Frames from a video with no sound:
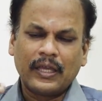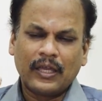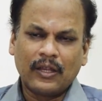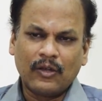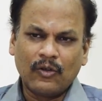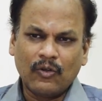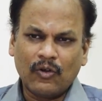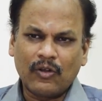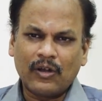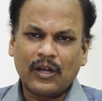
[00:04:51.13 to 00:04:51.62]

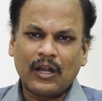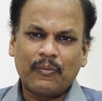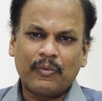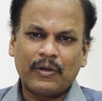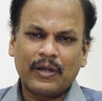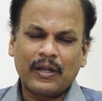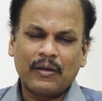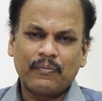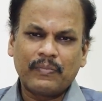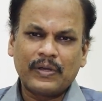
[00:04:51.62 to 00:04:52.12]
இன்னொரு
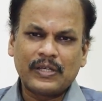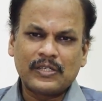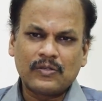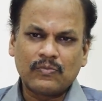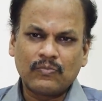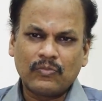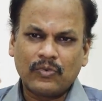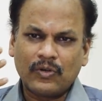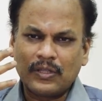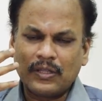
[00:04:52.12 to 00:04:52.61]
நபரிடம்
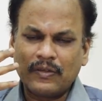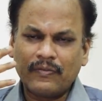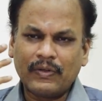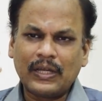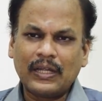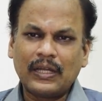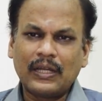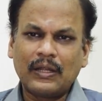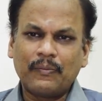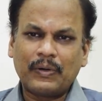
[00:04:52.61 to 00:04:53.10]
பேசும்போது
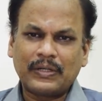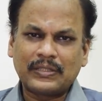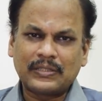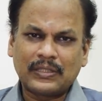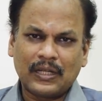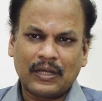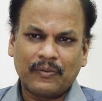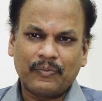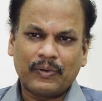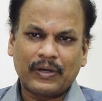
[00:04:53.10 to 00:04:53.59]
வெளியில்
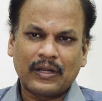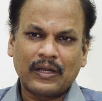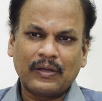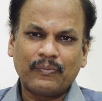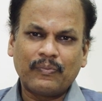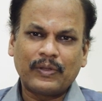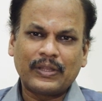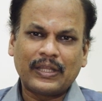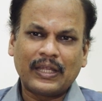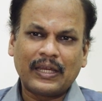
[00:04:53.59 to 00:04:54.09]
பர்சனலாக பார்க்க
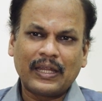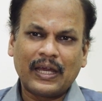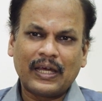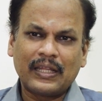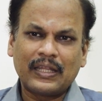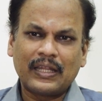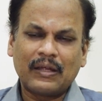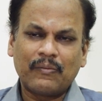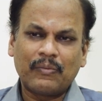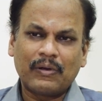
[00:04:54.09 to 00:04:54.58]
இப்போ
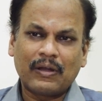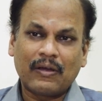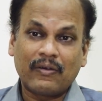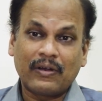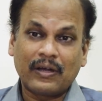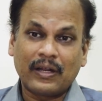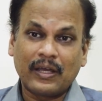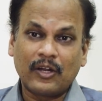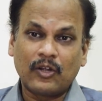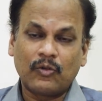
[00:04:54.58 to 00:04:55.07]
தெரியாத நபர்
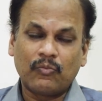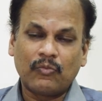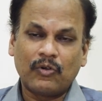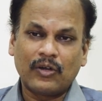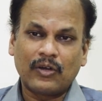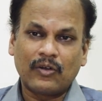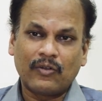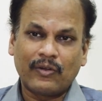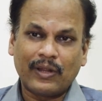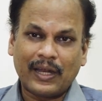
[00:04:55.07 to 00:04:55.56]
அவருக்கு
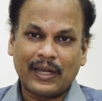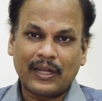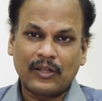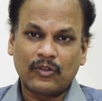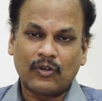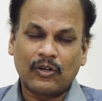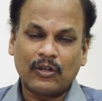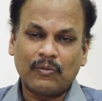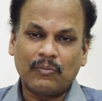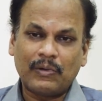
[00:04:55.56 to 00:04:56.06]
இருக்குமோங்கிற ஒரு
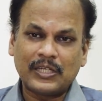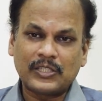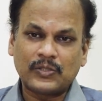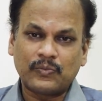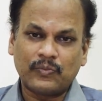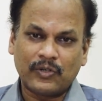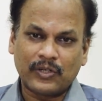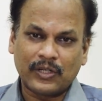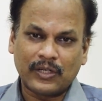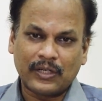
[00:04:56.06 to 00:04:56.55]
எண்ணத்தோடு மாஸ்க்
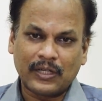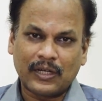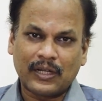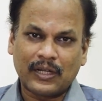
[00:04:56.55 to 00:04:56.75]
போட்டுகிட்டு